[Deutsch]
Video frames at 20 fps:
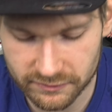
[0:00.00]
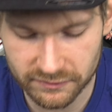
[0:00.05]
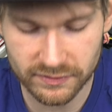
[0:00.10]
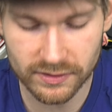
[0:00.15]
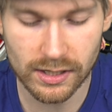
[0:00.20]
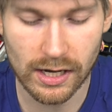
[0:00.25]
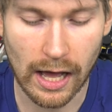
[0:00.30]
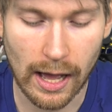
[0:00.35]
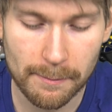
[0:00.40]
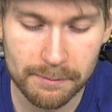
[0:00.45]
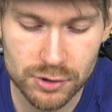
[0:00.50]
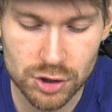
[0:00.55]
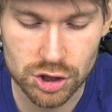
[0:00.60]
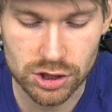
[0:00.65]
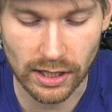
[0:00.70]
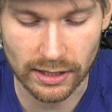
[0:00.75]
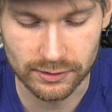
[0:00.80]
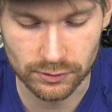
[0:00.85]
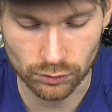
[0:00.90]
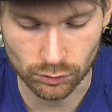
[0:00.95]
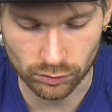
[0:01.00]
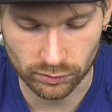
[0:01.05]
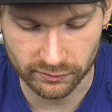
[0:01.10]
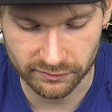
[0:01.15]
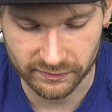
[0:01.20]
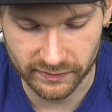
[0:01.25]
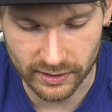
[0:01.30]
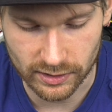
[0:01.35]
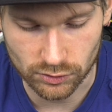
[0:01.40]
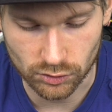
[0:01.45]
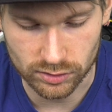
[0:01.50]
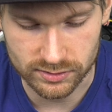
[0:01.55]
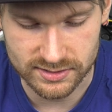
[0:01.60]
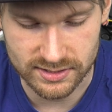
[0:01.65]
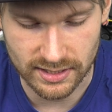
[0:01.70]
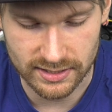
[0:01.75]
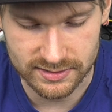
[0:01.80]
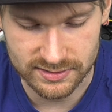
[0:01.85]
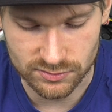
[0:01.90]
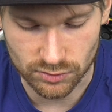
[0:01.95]
viel Abstand ungefähr dort
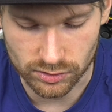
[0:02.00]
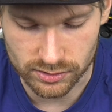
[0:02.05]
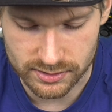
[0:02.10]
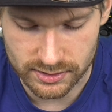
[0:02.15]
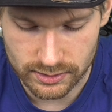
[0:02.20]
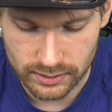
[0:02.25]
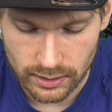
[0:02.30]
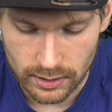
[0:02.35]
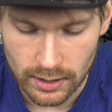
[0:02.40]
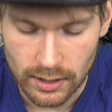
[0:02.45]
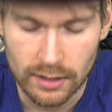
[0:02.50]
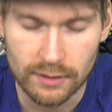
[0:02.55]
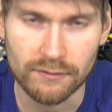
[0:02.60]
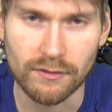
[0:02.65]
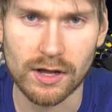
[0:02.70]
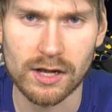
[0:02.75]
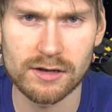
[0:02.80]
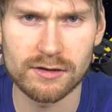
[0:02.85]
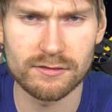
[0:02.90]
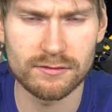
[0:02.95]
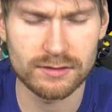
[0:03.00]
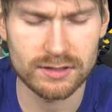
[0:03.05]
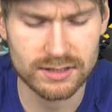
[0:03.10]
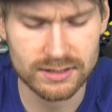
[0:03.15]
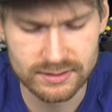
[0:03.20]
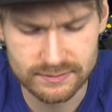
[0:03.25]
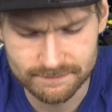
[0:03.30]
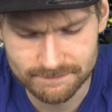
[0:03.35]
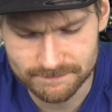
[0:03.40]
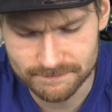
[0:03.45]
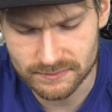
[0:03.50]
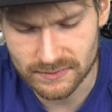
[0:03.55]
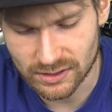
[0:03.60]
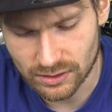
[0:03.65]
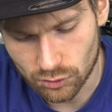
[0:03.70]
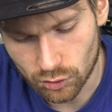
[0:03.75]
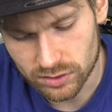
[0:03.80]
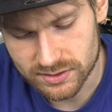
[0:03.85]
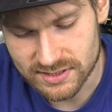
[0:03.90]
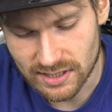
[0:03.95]
sein sollte, weil
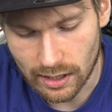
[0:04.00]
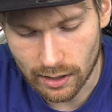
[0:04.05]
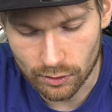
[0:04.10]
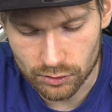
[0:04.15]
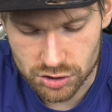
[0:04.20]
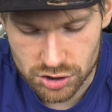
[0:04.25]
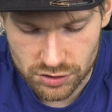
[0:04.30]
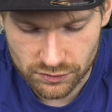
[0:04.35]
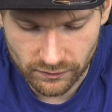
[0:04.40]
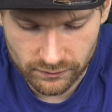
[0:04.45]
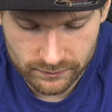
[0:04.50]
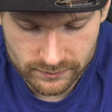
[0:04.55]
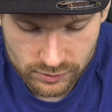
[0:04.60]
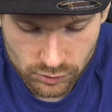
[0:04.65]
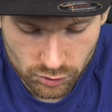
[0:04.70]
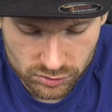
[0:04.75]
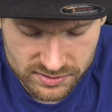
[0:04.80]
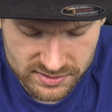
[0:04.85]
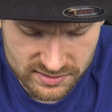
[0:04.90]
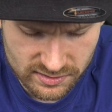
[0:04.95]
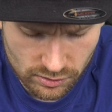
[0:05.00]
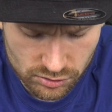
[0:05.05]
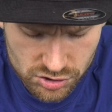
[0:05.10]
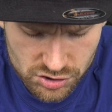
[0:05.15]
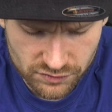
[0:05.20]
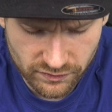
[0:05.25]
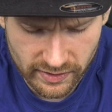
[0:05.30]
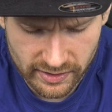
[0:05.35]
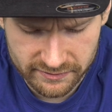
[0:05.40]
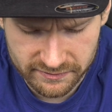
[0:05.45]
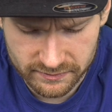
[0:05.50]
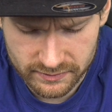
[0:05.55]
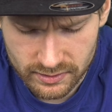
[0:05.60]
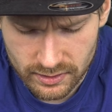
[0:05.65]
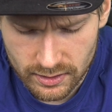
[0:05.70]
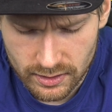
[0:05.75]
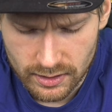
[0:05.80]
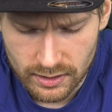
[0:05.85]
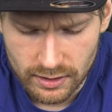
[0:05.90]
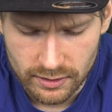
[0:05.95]
kurzer Aussch kurzes Ausschweifen.
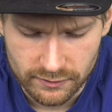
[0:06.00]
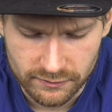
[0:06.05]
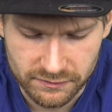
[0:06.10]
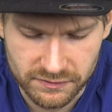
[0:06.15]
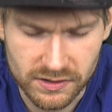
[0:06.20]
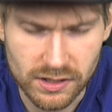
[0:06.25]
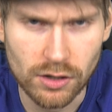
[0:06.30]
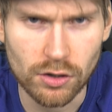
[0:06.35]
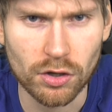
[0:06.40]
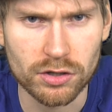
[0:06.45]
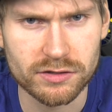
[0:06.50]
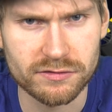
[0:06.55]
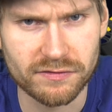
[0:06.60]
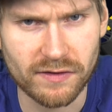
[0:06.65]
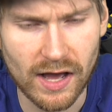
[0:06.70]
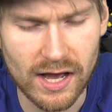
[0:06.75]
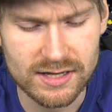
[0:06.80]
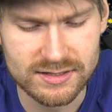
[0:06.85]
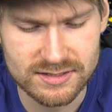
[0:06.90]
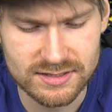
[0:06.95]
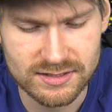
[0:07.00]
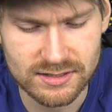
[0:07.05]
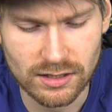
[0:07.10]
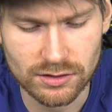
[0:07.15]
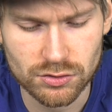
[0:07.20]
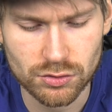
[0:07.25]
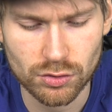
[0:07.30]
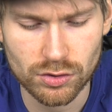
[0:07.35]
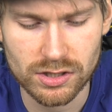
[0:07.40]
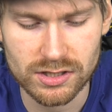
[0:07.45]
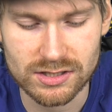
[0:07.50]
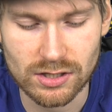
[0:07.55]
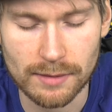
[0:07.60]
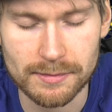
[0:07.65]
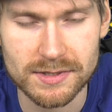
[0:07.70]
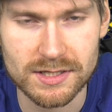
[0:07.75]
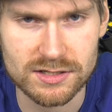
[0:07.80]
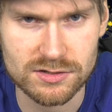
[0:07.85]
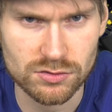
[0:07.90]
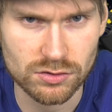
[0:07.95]
Viele Leute fragen sich natürlich, habe
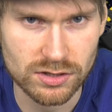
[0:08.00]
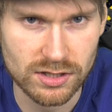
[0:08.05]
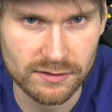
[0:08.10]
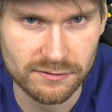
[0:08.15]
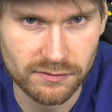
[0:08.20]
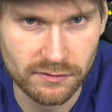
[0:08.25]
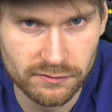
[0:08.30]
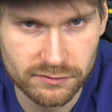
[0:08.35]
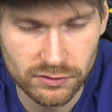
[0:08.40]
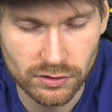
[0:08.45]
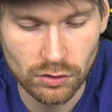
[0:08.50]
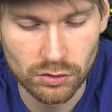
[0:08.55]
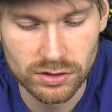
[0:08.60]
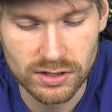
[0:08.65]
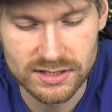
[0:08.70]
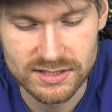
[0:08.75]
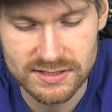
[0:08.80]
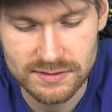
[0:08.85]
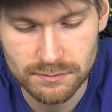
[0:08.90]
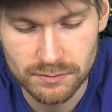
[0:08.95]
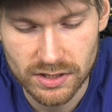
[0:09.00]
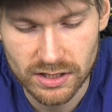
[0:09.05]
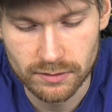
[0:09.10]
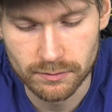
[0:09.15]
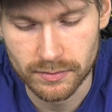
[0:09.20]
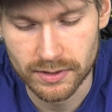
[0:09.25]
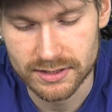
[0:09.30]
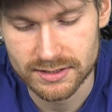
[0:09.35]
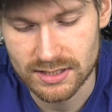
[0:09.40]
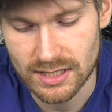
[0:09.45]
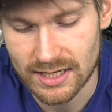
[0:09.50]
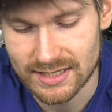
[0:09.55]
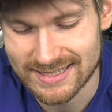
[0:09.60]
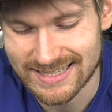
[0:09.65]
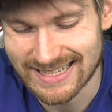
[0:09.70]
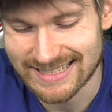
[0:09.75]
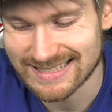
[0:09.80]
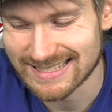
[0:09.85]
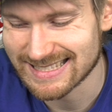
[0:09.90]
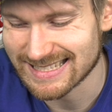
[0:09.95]
ich jetzt 105 oder 107 mm?
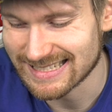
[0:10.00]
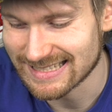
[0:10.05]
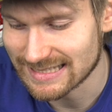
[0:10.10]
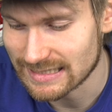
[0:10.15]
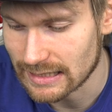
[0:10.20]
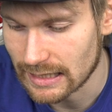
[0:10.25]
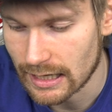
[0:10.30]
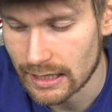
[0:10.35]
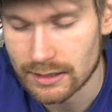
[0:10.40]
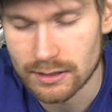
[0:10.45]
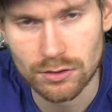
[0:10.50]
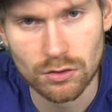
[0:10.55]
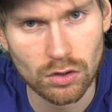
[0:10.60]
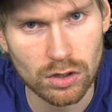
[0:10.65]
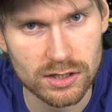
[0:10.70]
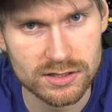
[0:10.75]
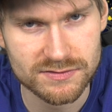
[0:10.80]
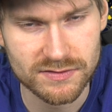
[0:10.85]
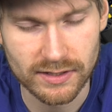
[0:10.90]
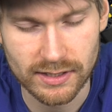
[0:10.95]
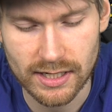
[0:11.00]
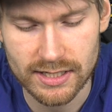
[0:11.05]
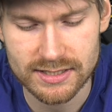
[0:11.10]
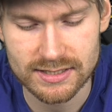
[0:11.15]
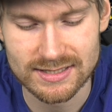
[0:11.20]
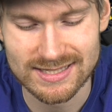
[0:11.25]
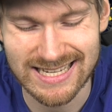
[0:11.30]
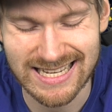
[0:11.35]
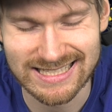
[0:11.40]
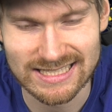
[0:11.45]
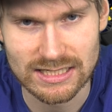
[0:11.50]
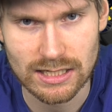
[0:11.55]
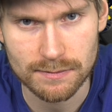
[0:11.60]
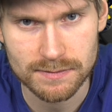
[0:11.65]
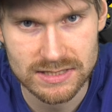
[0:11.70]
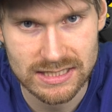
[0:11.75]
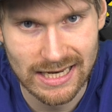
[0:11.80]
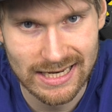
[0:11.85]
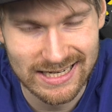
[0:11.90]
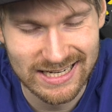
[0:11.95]
Ich hätte es jetzt gerne noch als Vergleich gezeigt, ich habe
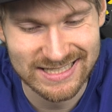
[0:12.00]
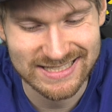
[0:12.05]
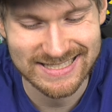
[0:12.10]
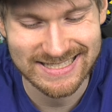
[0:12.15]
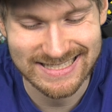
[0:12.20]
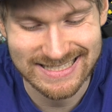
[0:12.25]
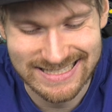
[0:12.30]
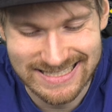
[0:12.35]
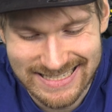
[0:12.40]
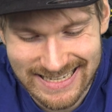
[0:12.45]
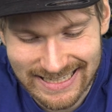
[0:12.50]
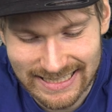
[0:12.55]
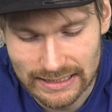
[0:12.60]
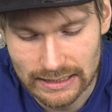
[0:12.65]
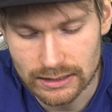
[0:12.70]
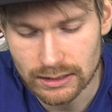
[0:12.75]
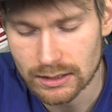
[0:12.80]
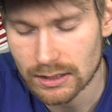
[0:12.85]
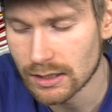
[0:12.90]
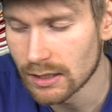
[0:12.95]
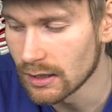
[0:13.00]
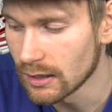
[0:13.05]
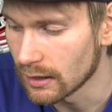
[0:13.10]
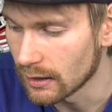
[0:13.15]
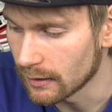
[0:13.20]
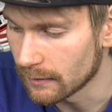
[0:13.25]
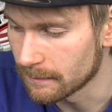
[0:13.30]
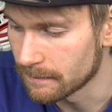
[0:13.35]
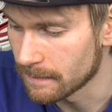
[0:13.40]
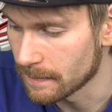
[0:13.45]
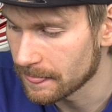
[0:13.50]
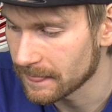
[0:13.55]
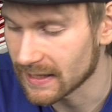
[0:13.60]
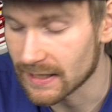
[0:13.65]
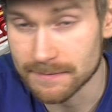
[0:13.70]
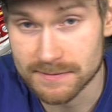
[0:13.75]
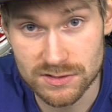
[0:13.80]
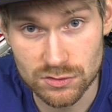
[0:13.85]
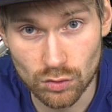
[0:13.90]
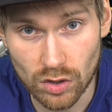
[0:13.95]
es leider nicht da. Ähm,
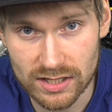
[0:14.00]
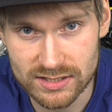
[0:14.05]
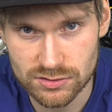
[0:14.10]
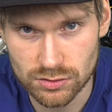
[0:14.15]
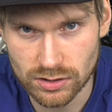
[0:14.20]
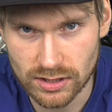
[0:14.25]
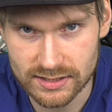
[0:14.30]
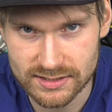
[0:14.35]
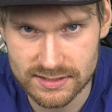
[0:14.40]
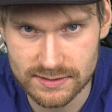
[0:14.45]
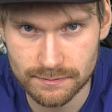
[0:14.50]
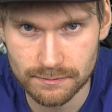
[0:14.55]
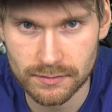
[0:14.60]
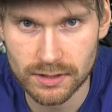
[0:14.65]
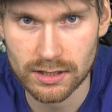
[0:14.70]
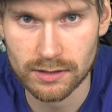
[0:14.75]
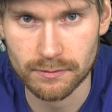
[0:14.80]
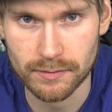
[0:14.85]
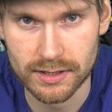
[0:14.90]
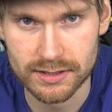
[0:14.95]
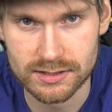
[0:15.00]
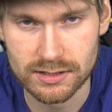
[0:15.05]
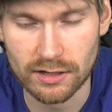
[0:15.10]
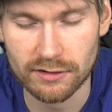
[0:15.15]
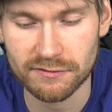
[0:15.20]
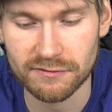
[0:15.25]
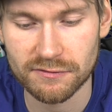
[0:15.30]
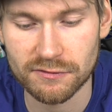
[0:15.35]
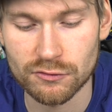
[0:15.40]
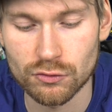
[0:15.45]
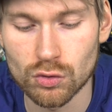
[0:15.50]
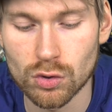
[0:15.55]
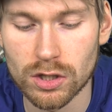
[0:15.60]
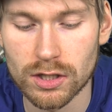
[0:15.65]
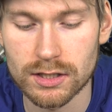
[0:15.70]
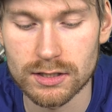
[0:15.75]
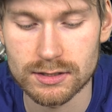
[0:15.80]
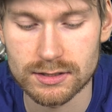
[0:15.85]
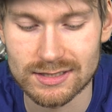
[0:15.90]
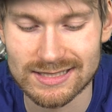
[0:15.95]
Gibt es nur als 107 mm
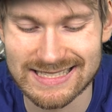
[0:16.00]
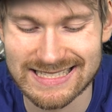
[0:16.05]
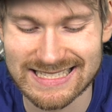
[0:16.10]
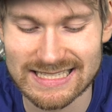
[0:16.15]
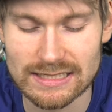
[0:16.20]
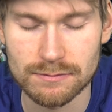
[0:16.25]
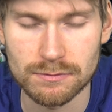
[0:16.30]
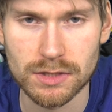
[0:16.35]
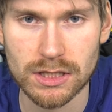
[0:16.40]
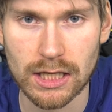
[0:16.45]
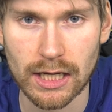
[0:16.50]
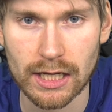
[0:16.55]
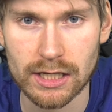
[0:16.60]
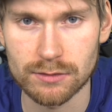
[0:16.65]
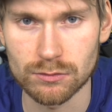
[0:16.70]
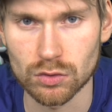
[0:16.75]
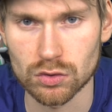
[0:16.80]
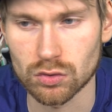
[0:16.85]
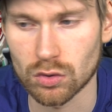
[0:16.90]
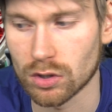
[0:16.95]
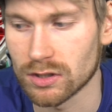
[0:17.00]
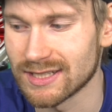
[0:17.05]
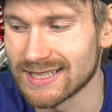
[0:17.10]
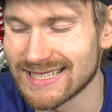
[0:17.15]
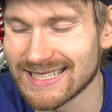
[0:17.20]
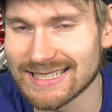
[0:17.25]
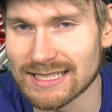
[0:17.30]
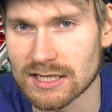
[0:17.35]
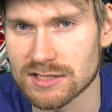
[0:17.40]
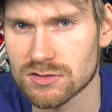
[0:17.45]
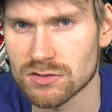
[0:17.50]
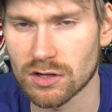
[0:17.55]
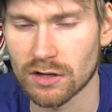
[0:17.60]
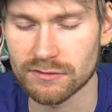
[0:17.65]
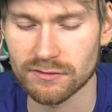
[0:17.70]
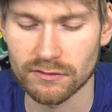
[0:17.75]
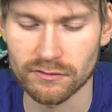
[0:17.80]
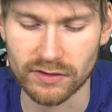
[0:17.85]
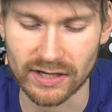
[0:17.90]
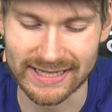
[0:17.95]
für die Minarelli-Motoren, nicht als
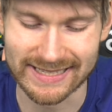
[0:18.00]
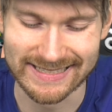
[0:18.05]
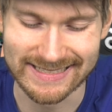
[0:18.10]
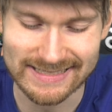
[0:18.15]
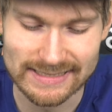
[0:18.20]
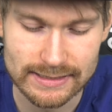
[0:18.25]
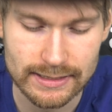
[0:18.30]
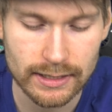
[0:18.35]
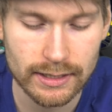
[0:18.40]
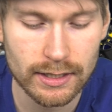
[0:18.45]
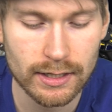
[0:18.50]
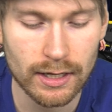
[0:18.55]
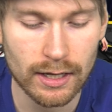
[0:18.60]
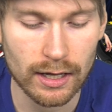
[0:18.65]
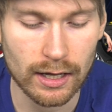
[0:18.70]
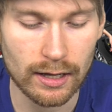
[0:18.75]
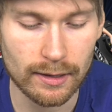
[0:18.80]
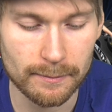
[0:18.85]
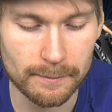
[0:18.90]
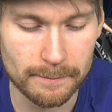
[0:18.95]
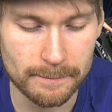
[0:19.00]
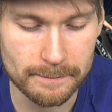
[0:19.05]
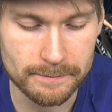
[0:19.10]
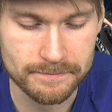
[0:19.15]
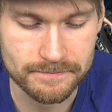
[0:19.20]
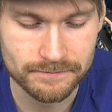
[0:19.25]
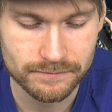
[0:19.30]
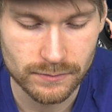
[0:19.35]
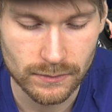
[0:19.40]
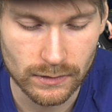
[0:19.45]
105er Kit. Ähm,